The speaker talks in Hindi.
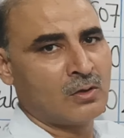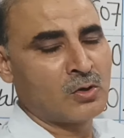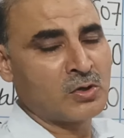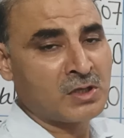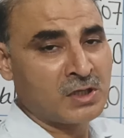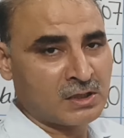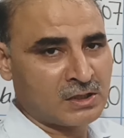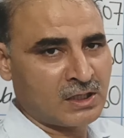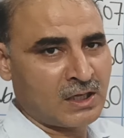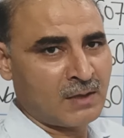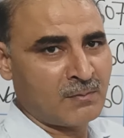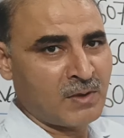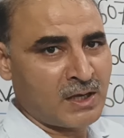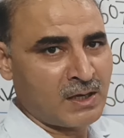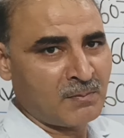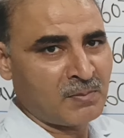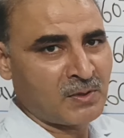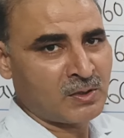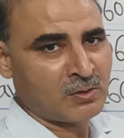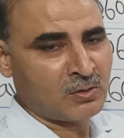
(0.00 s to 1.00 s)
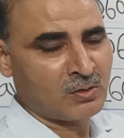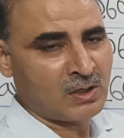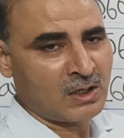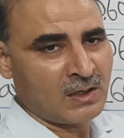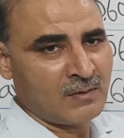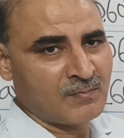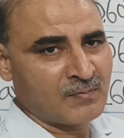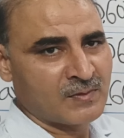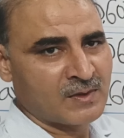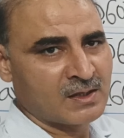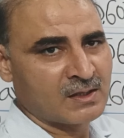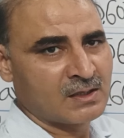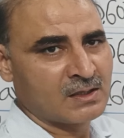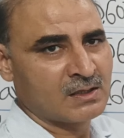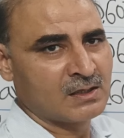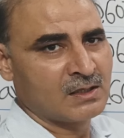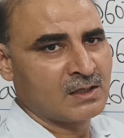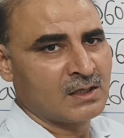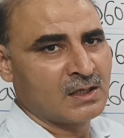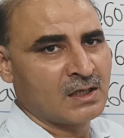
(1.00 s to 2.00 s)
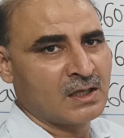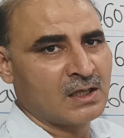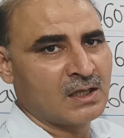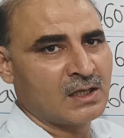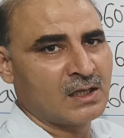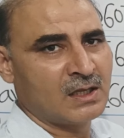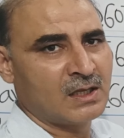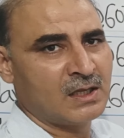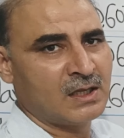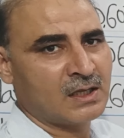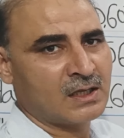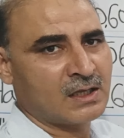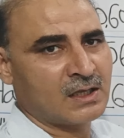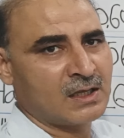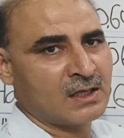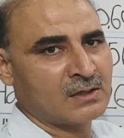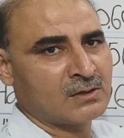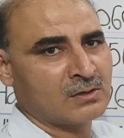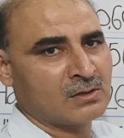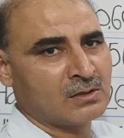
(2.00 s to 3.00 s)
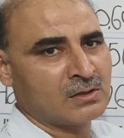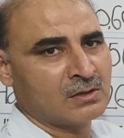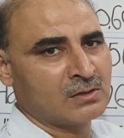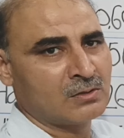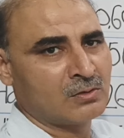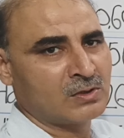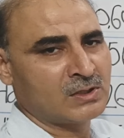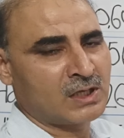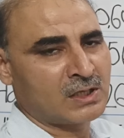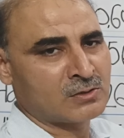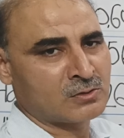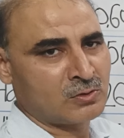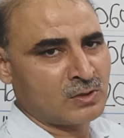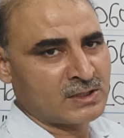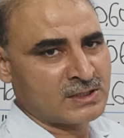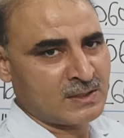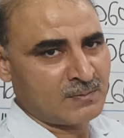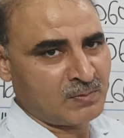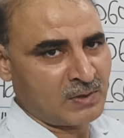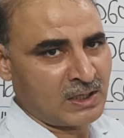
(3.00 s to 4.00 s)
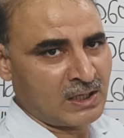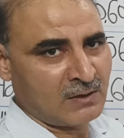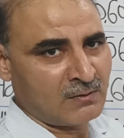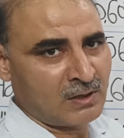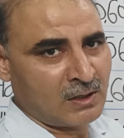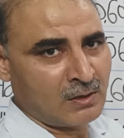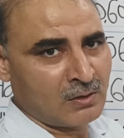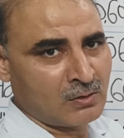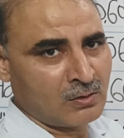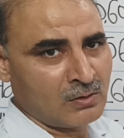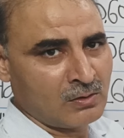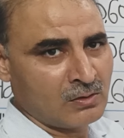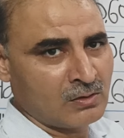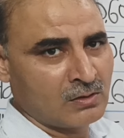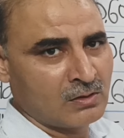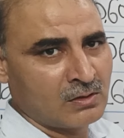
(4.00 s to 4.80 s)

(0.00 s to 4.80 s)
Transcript: और कितना बेनिफिट होगा एक एक दो हज़ार सोलह से पहले वालों को